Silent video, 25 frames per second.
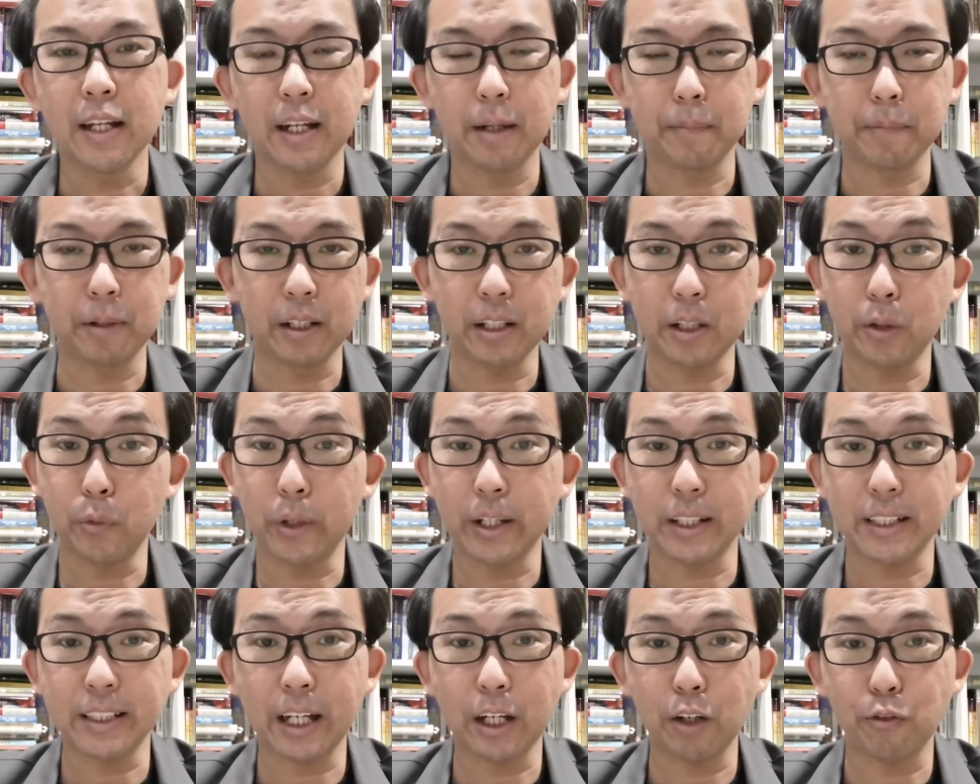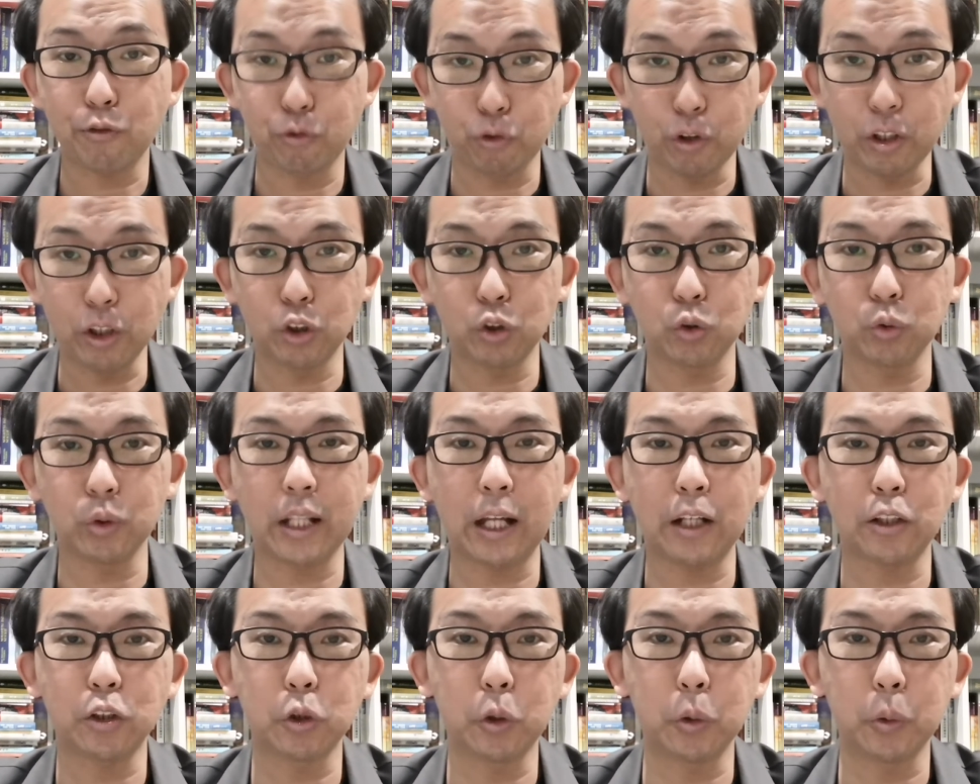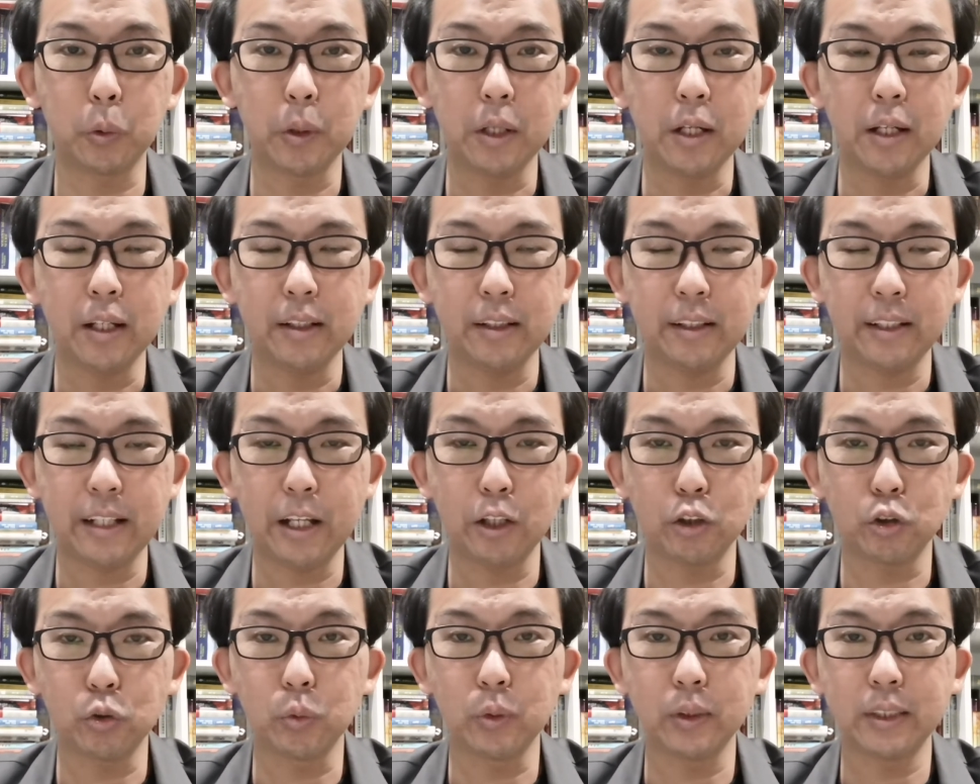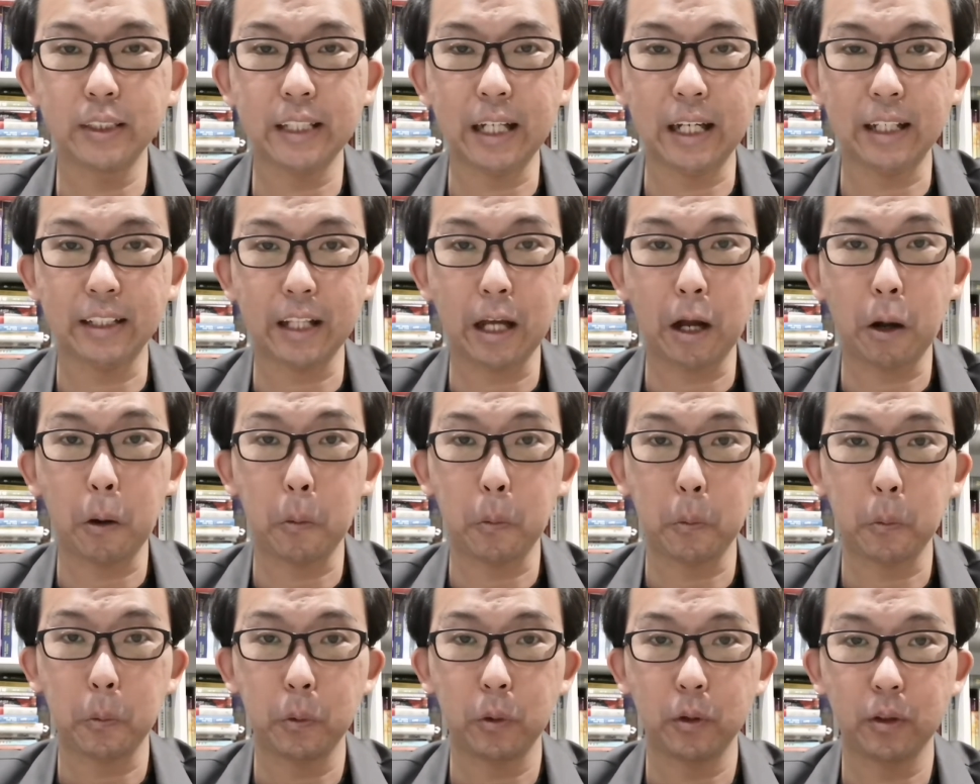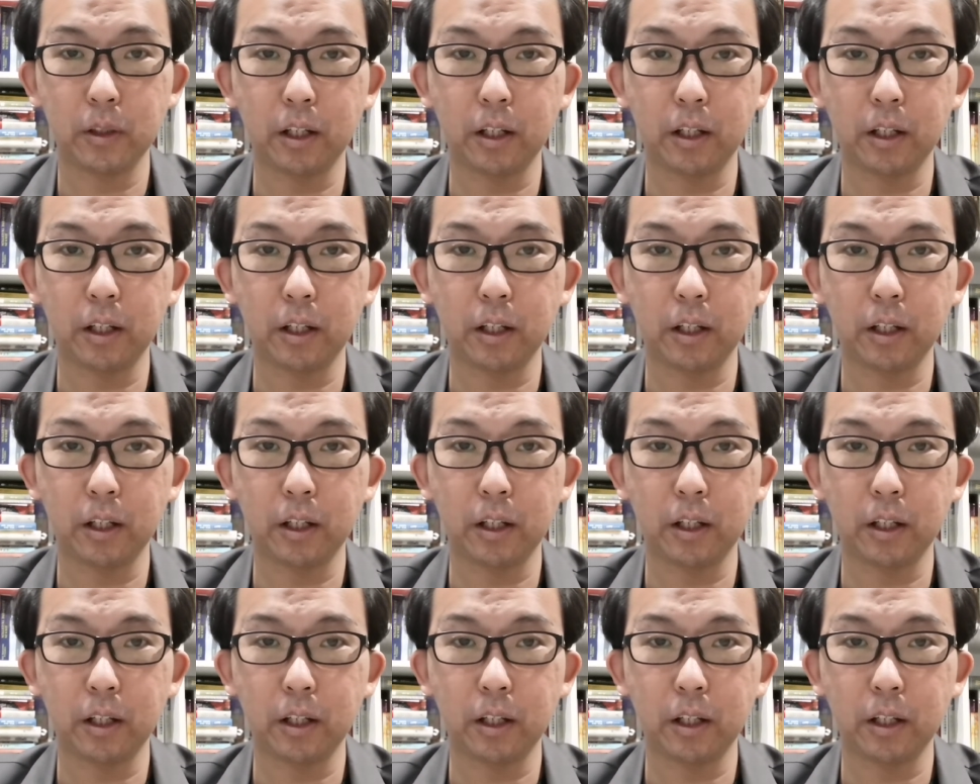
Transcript: 那么，因为在福音书当中，耶稣讲到。